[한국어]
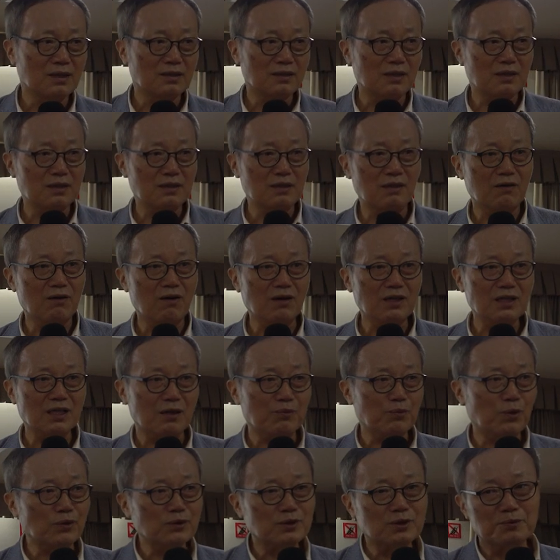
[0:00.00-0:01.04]
근데 그,
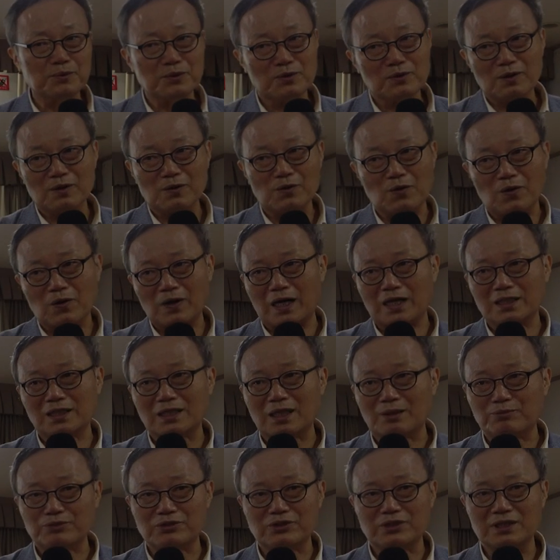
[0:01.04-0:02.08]
거기다 포스트 모던을 꼭
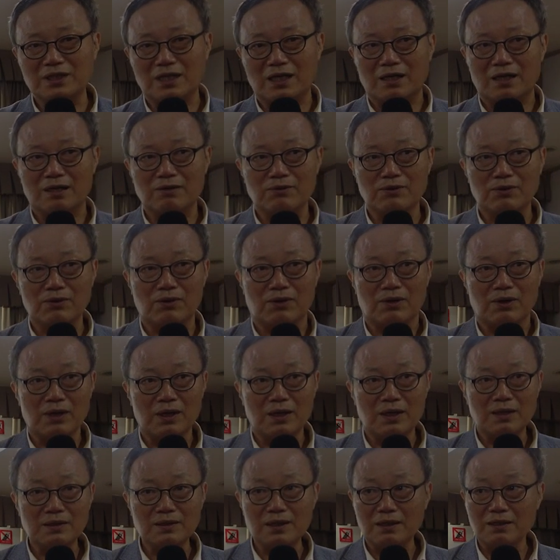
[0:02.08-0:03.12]
갖다 붙이지 않고
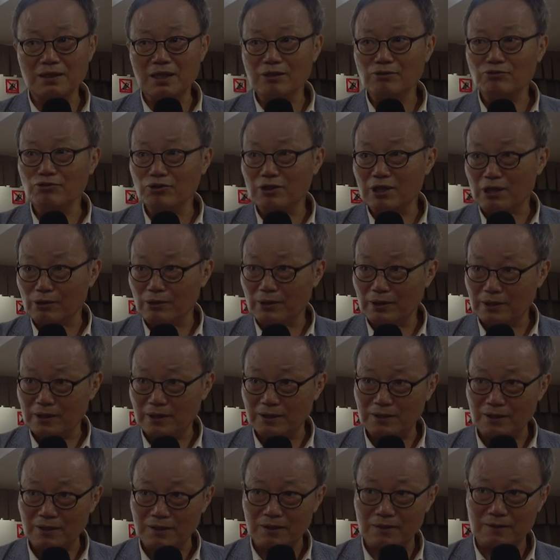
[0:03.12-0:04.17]
생태주의라고 해도
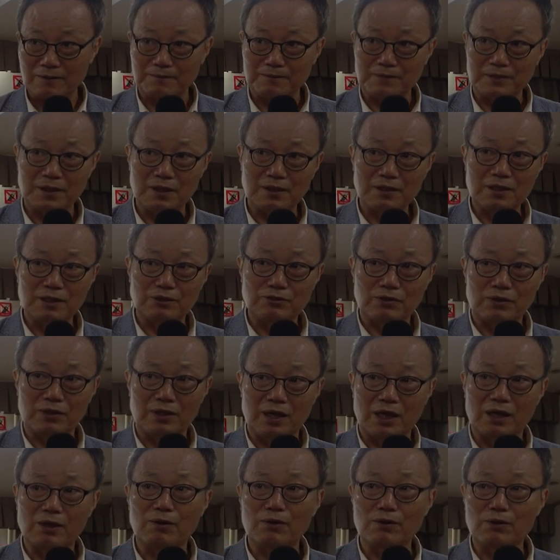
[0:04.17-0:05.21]
되잖아요. 생태주의,
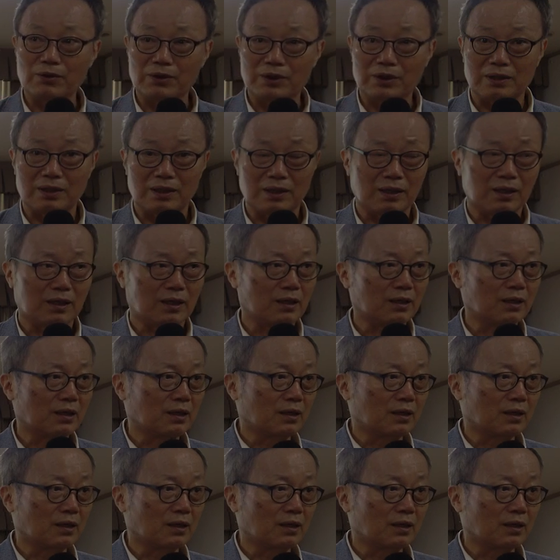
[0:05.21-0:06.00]
에콜로기. 예.